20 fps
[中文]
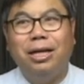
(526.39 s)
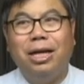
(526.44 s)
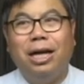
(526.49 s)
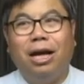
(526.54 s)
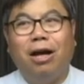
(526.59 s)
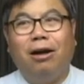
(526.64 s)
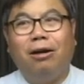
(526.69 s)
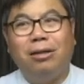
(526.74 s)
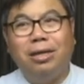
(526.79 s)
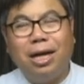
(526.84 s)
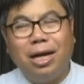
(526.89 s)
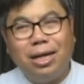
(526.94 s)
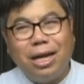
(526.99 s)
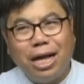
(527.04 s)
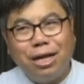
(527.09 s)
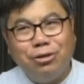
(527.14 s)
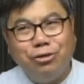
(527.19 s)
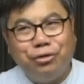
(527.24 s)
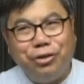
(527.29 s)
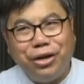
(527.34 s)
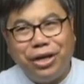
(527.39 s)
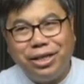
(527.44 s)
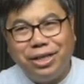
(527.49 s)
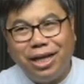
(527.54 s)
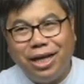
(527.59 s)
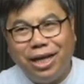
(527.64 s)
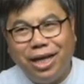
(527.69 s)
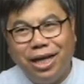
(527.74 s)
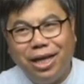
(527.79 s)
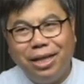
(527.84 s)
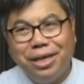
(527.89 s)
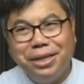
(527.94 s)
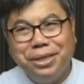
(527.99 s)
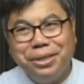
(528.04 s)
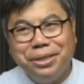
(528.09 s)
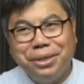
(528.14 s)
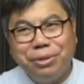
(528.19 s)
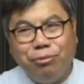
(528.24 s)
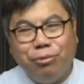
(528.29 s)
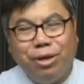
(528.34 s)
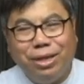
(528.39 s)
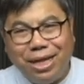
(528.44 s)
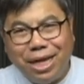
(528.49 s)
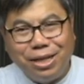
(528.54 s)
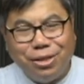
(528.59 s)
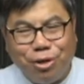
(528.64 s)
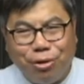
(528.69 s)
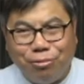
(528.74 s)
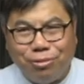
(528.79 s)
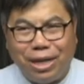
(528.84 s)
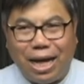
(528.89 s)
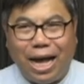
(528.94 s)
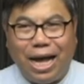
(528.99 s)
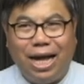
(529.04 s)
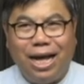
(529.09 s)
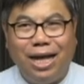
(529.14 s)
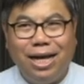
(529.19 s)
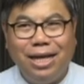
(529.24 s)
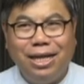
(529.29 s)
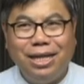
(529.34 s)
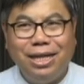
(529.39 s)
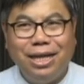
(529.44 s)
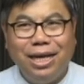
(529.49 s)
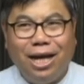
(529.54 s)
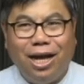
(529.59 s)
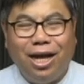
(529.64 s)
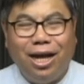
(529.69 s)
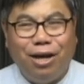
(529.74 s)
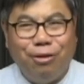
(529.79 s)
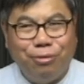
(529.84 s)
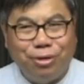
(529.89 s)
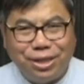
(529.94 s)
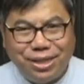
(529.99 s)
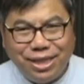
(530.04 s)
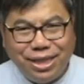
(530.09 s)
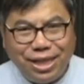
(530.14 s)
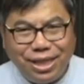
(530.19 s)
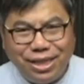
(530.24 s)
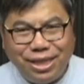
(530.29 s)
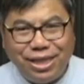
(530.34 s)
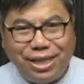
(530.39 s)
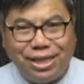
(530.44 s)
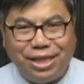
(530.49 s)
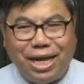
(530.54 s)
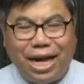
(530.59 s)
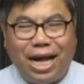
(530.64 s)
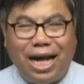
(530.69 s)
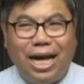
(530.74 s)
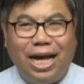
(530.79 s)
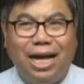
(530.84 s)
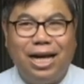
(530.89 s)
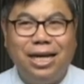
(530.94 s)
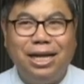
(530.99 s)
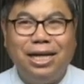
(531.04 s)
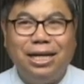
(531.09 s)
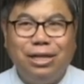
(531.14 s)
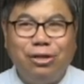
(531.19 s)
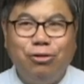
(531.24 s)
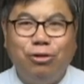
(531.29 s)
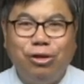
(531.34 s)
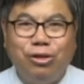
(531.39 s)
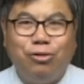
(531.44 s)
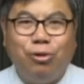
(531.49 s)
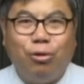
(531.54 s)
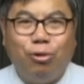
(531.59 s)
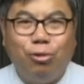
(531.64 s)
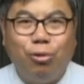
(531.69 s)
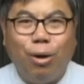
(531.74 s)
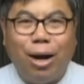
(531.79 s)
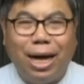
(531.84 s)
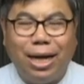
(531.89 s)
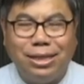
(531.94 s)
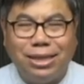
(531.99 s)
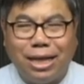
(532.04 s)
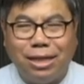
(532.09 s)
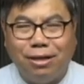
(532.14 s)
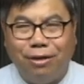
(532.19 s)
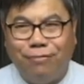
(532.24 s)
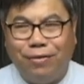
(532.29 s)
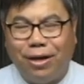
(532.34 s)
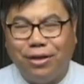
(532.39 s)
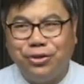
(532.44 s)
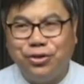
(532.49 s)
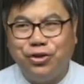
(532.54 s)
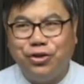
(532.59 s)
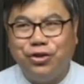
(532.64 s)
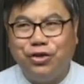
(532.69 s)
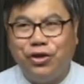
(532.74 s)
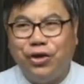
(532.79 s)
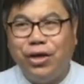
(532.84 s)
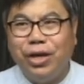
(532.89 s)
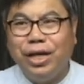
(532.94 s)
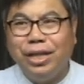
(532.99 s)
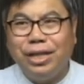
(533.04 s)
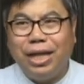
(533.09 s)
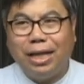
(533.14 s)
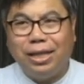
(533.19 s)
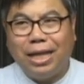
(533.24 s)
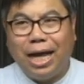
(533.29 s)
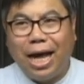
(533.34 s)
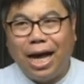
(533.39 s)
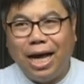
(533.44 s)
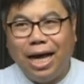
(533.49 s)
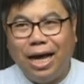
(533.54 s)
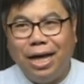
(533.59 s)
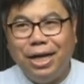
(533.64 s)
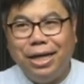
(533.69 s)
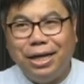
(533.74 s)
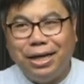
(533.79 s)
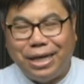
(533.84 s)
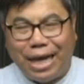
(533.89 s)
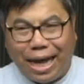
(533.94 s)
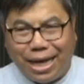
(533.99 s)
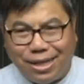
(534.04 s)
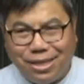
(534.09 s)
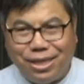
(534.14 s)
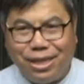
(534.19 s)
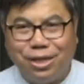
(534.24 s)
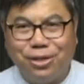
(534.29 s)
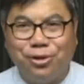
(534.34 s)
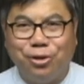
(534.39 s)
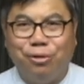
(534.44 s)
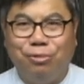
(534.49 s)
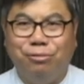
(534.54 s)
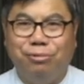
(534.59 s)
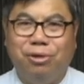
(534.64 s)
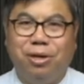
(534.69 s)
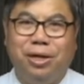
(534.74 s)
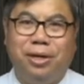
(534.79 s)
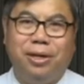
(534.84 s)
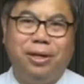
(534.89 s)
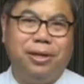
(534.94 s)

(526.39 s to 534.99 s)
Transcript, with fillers: 好，那他觉得我认同他，啊，我吸引他。用一种夸张的方式让他来接受我。